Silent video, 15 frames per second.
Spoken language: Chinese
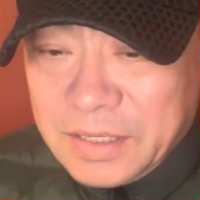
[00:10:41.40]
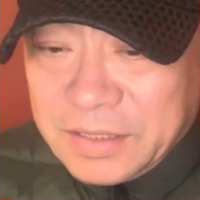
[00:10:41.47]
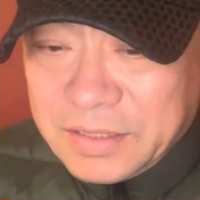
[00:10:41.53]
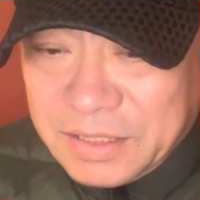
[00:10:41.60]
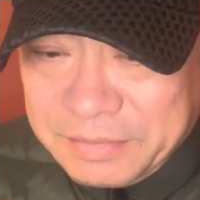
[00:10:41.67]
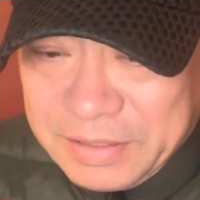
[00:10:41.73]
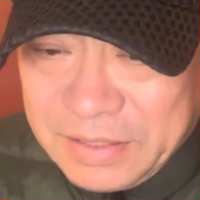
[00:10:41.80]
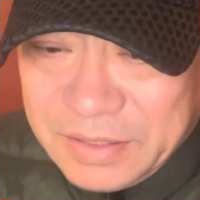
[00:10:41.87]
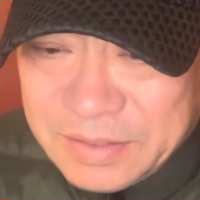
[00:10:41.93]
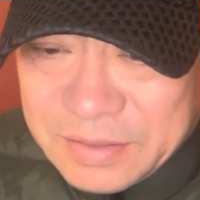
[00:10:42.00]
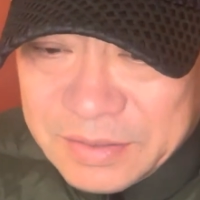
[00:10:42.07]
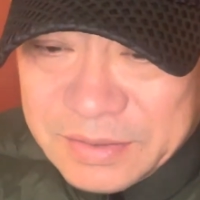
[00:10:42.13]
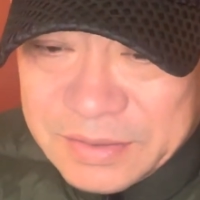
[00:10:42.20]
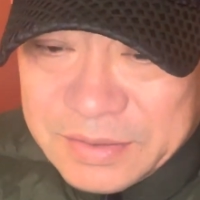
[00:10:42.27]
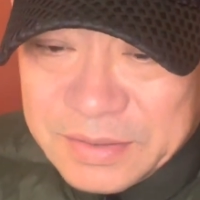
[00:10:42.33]
那么，
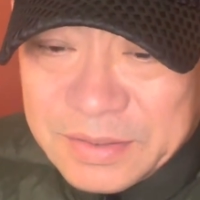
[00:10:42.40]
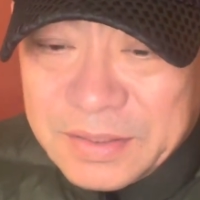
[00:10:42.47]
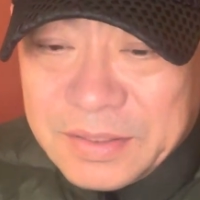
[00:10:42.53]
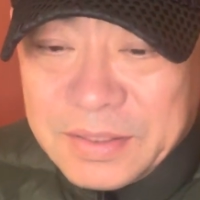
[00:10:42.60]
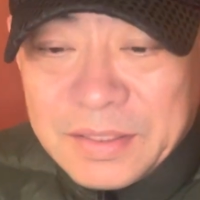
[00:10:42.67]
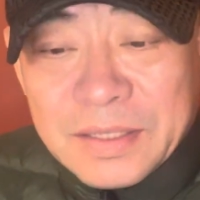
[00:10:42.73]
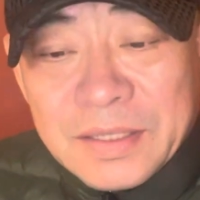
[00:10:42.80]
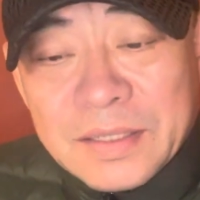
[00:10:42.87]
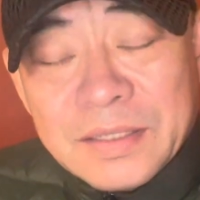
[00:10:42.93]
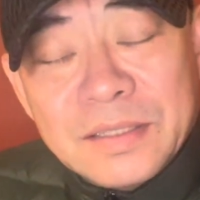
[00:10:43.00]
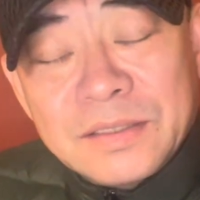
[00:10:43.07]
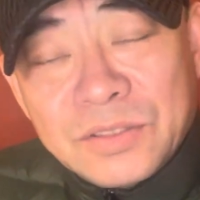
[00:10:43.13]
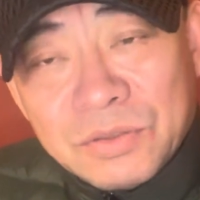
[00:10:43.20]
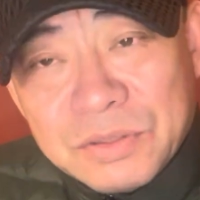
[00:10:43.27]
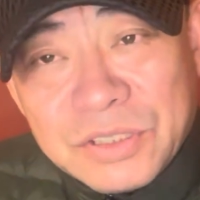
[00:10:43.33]

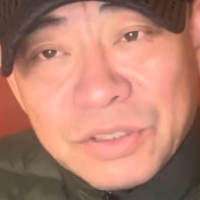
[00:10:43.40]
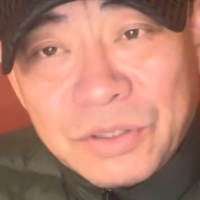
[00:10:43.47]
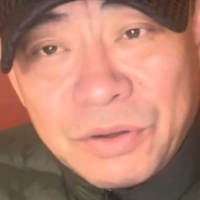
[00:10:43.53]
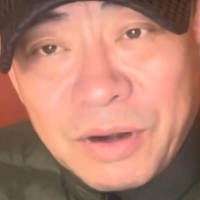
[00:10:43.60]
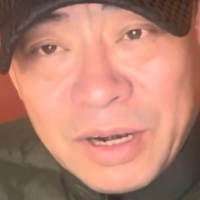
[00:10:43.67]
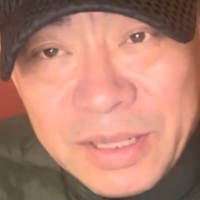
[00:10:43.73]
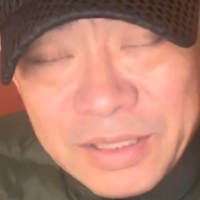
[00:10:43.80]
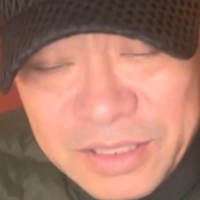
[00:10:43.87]
从一九六二年